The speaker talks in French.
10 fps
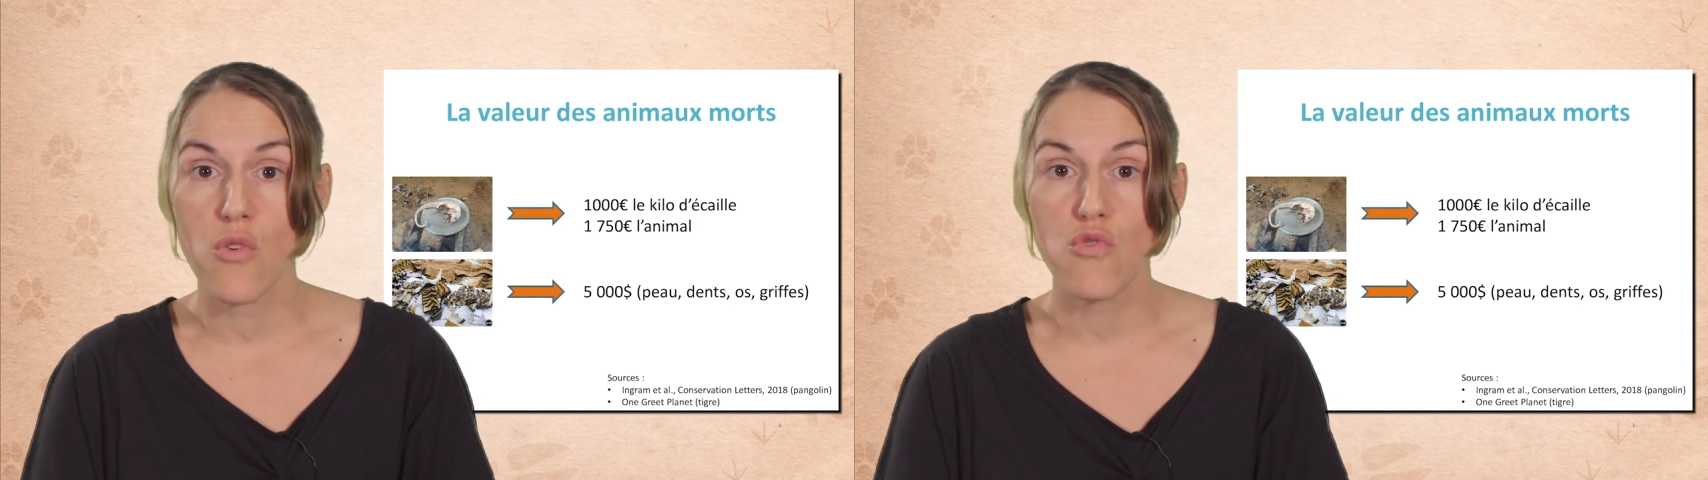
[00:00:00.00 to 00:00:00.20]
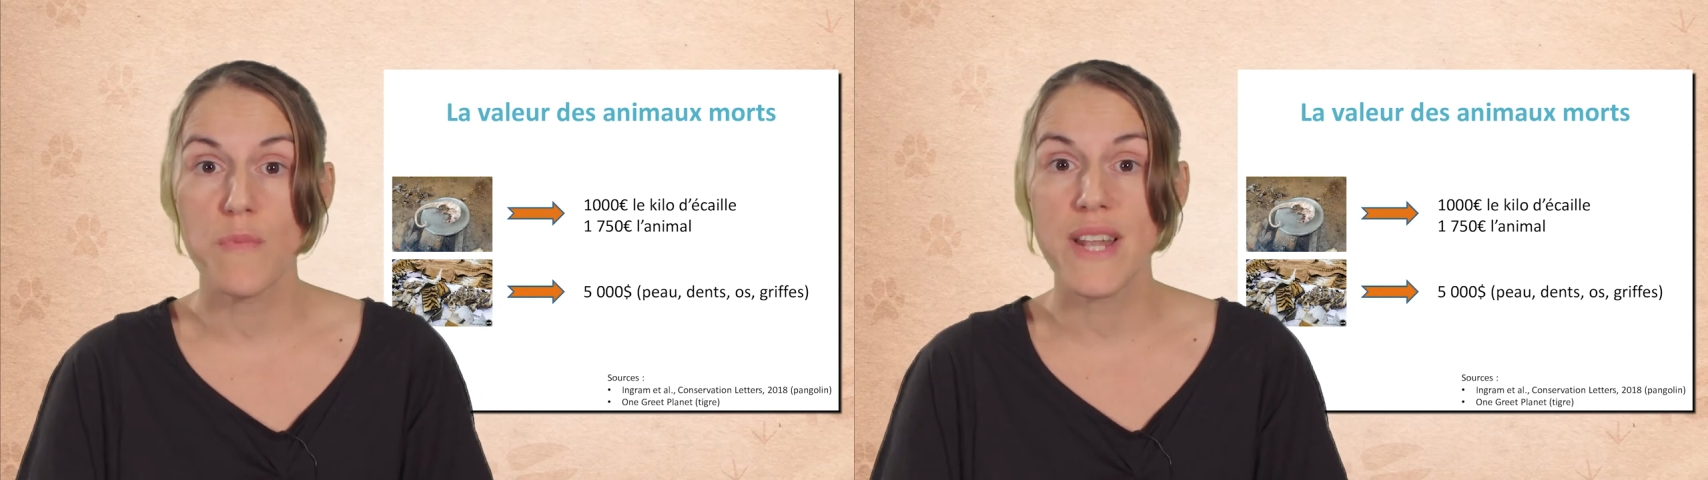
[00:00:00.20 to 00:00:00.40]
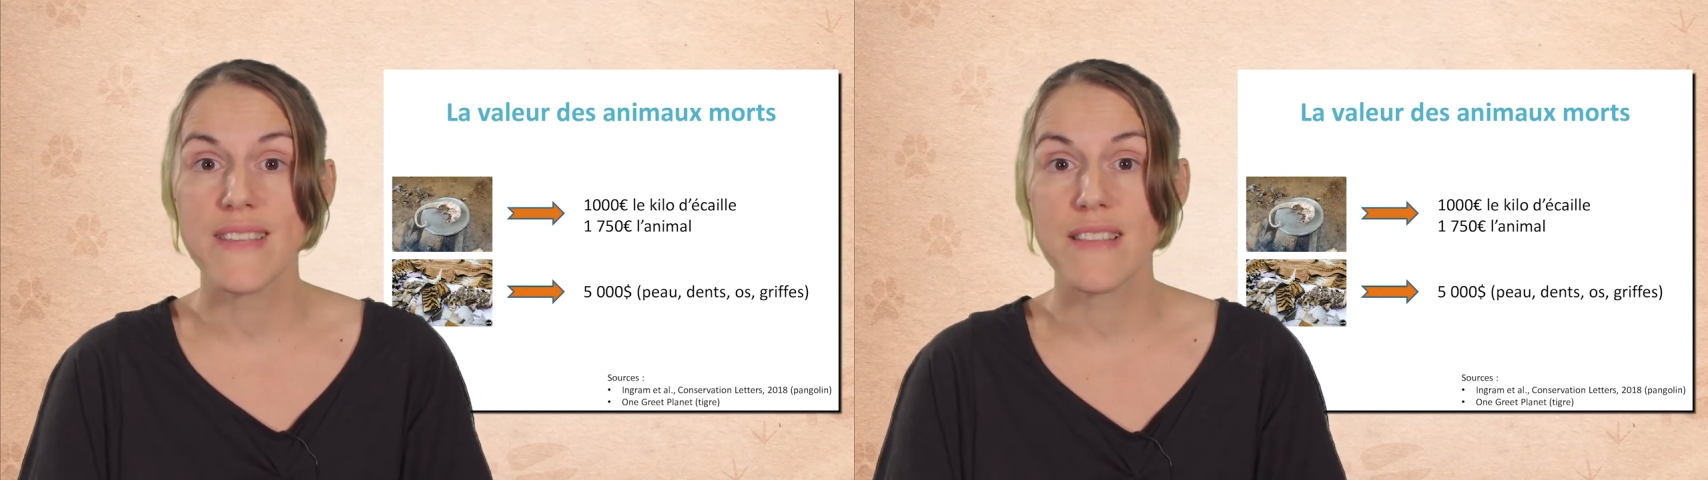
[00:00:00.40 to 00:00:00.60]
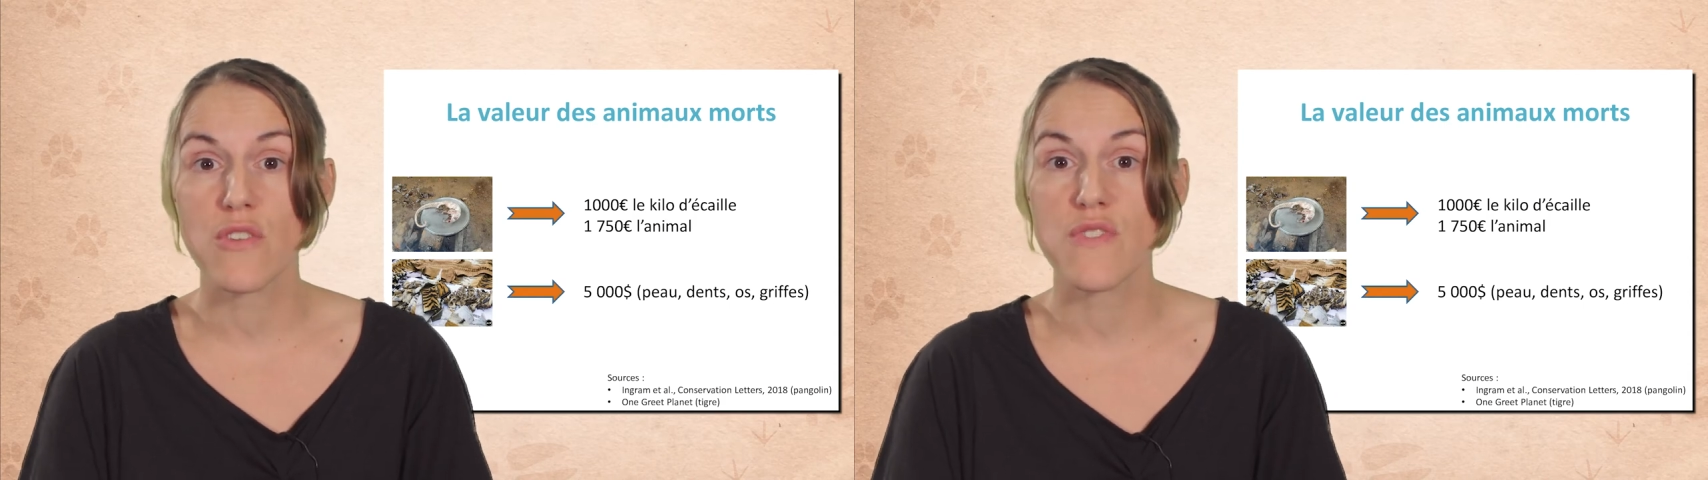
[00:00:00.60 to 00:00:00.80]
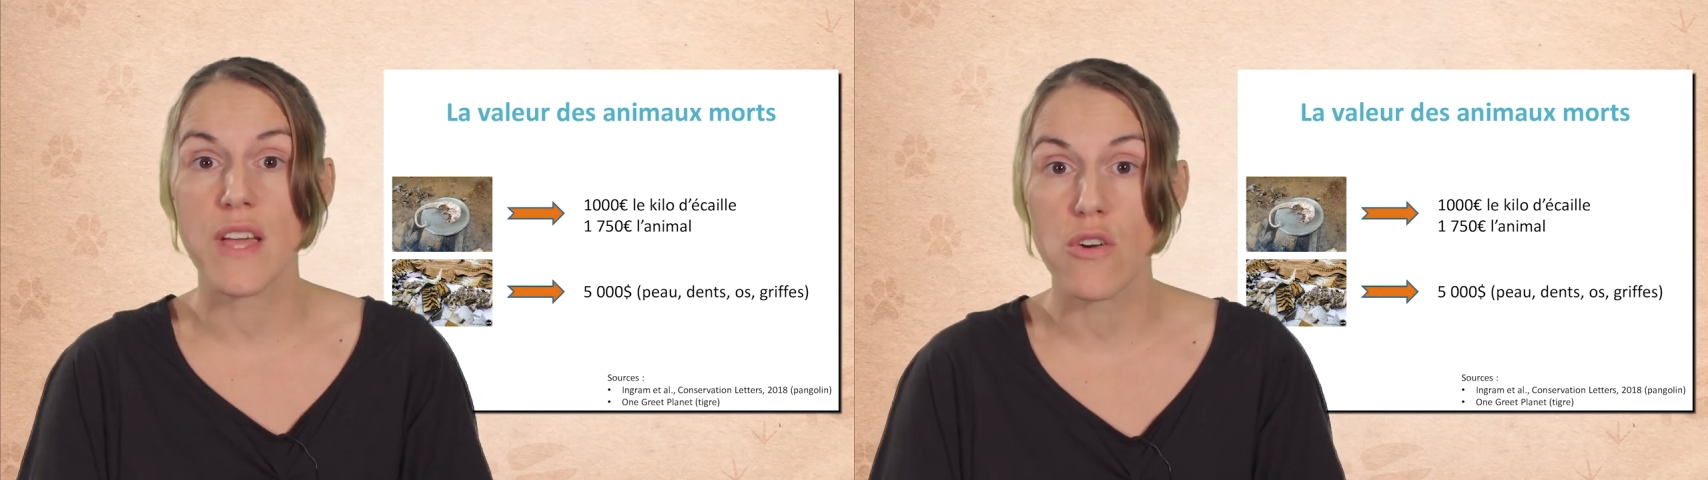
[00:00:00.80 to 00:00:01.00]
ou
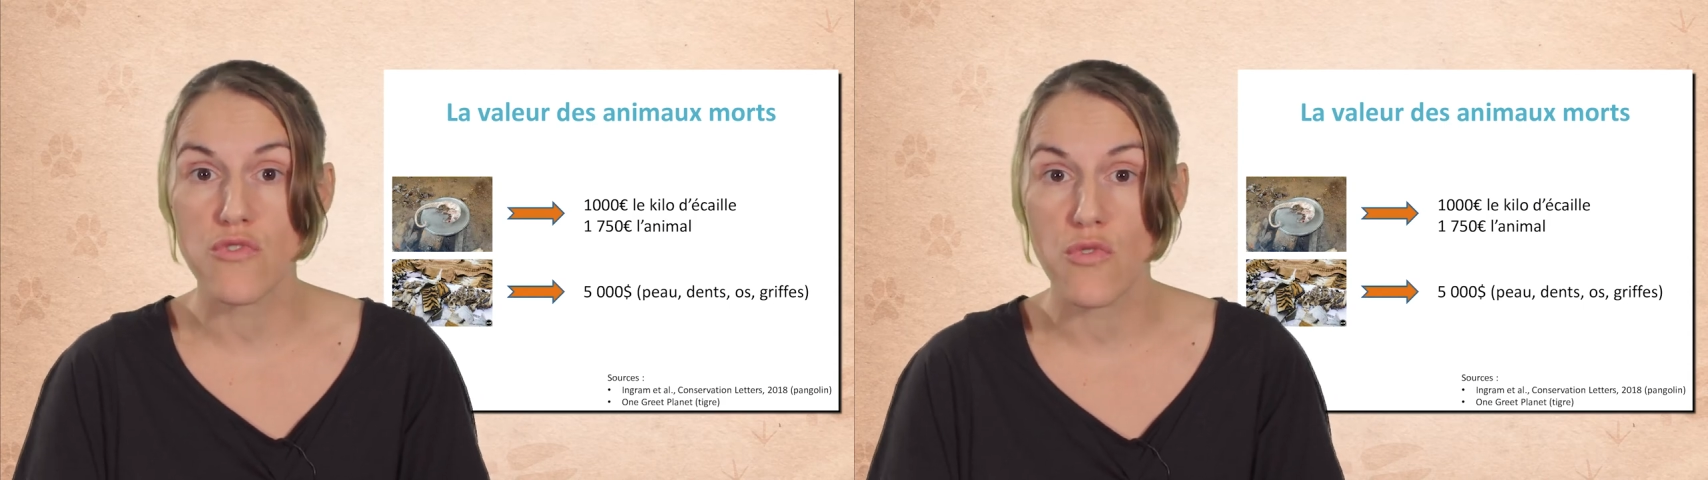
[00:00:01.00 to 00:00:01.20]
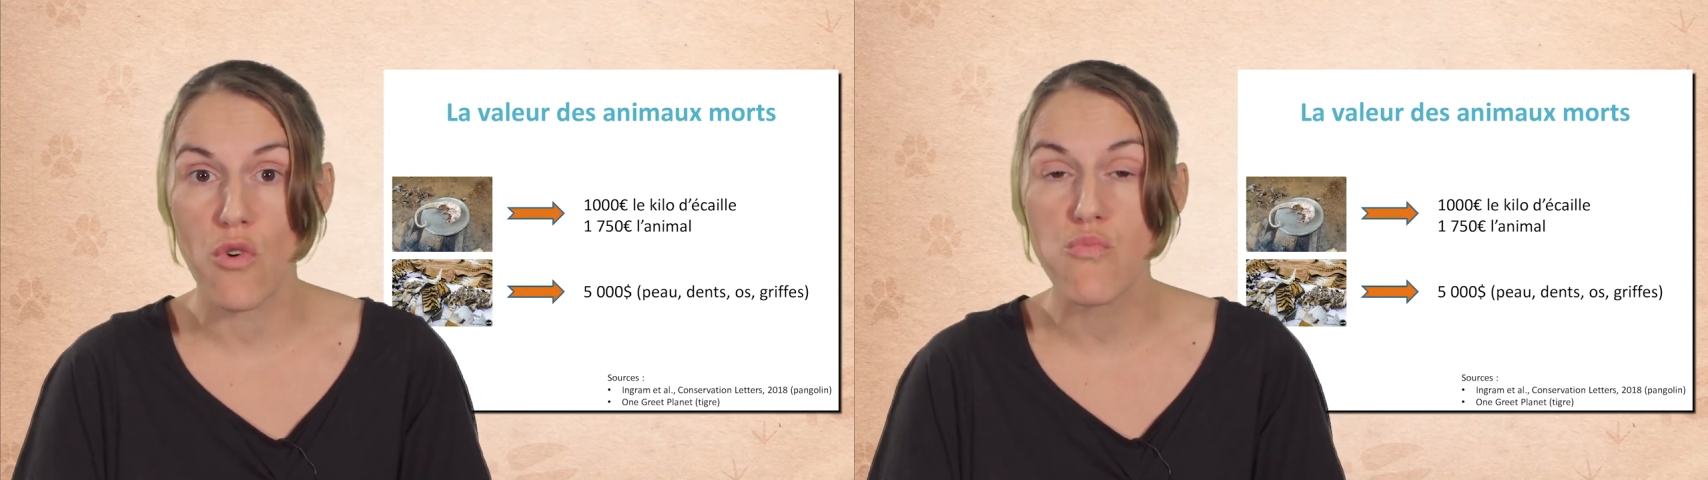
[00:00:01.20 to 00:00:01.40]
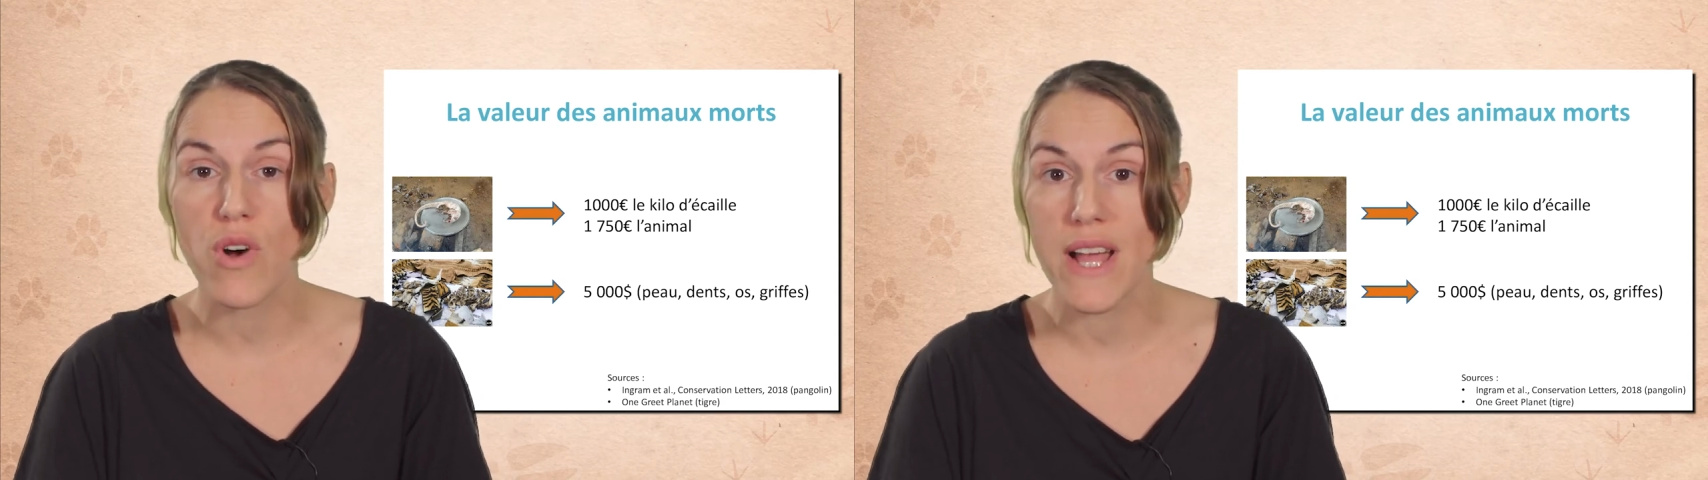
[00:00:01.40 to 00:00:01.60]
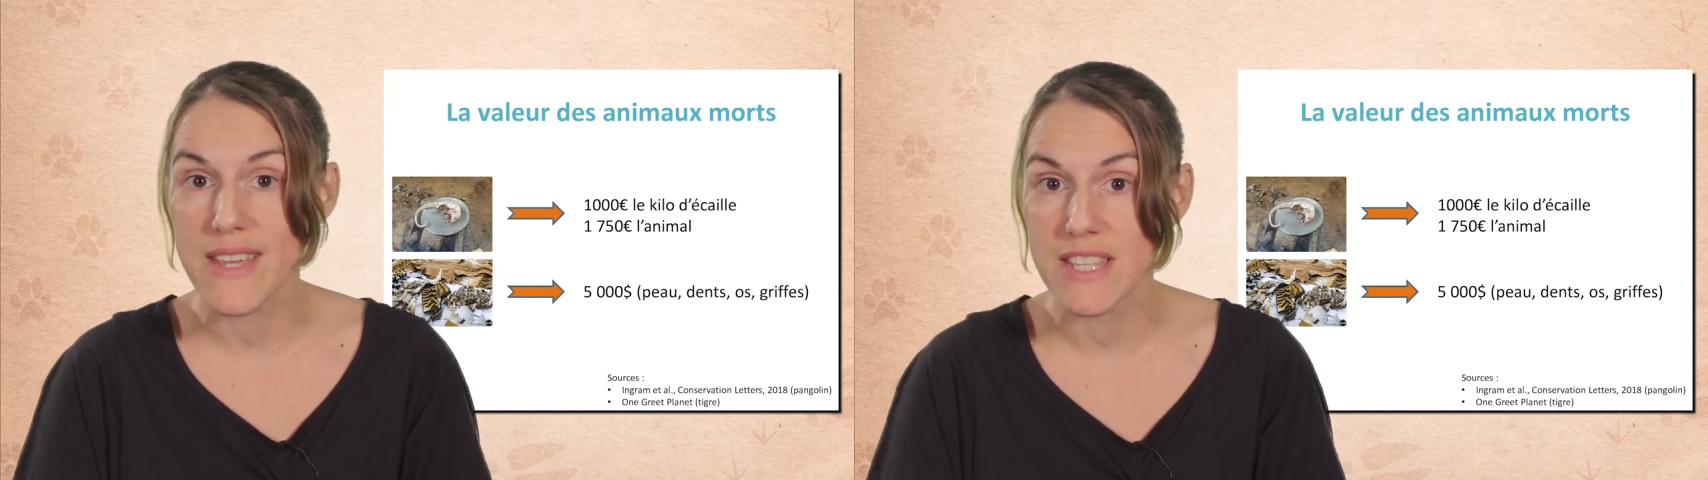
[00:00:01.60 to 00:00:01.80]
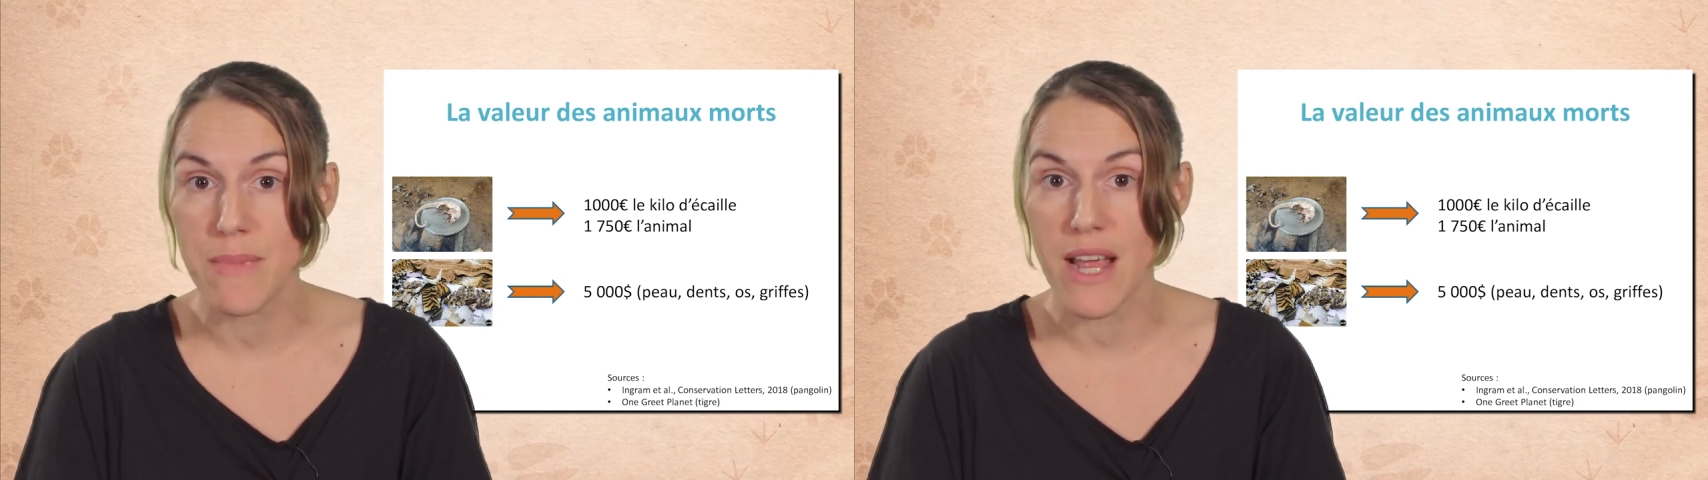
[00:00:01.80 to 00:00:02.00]
1750 euros pour un
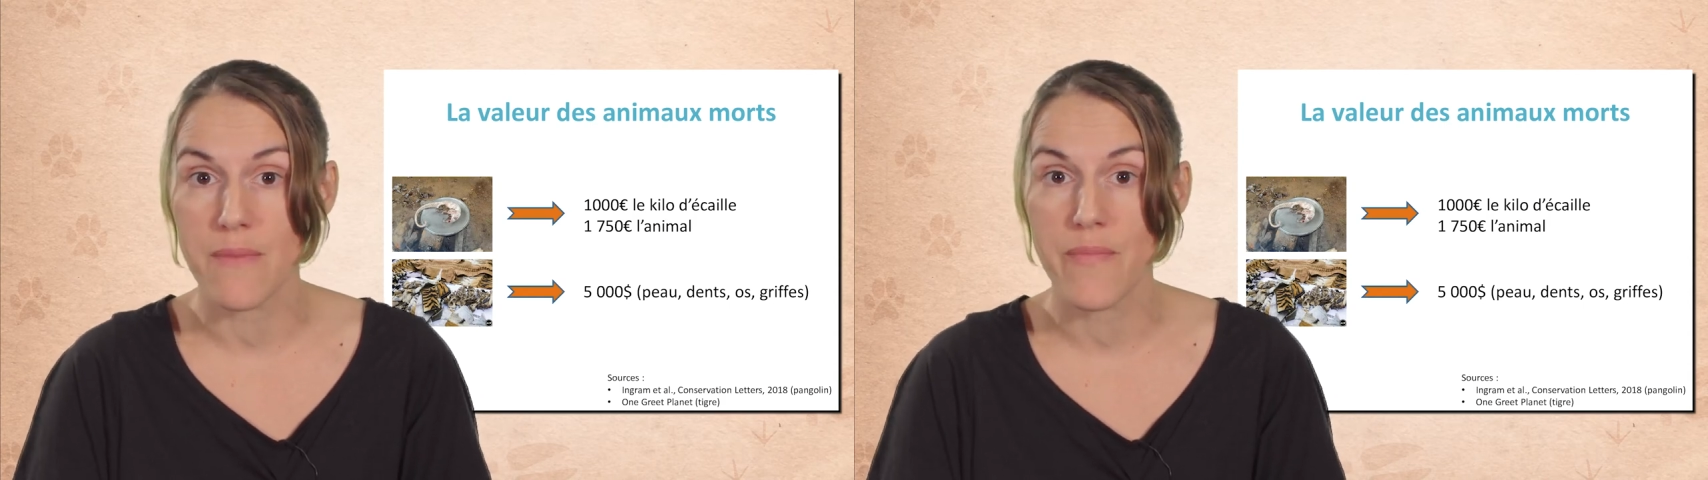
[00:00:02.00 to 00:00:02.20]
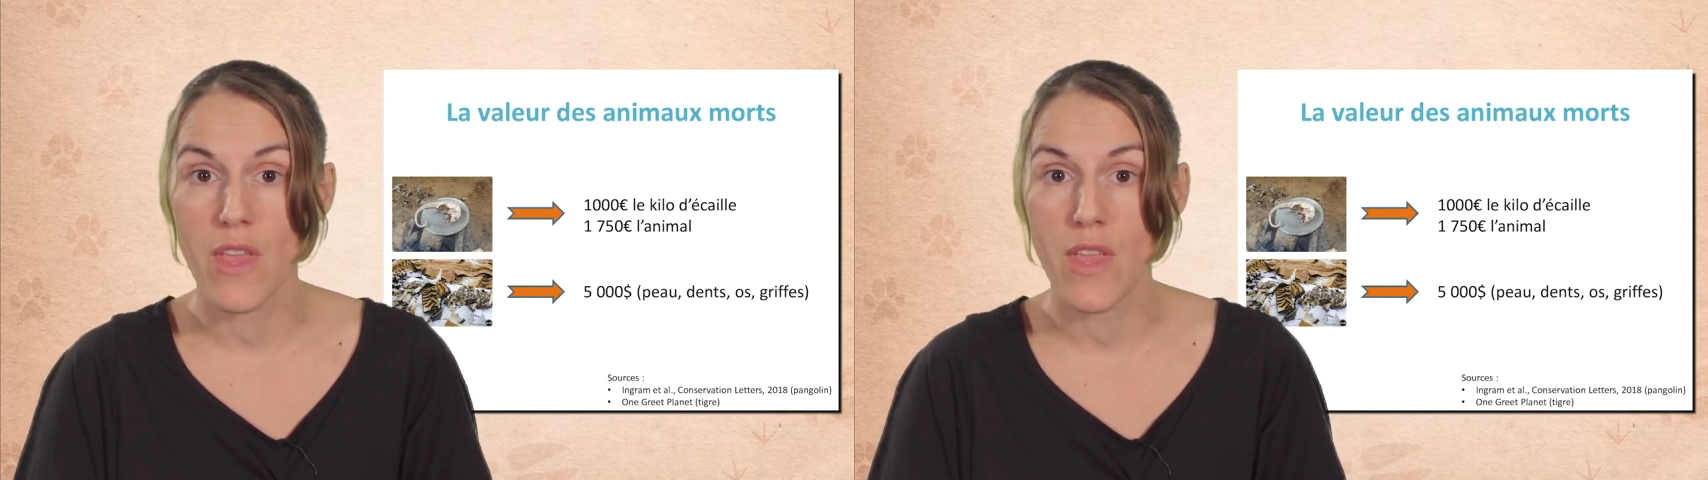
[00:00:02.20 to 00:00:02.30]
animal.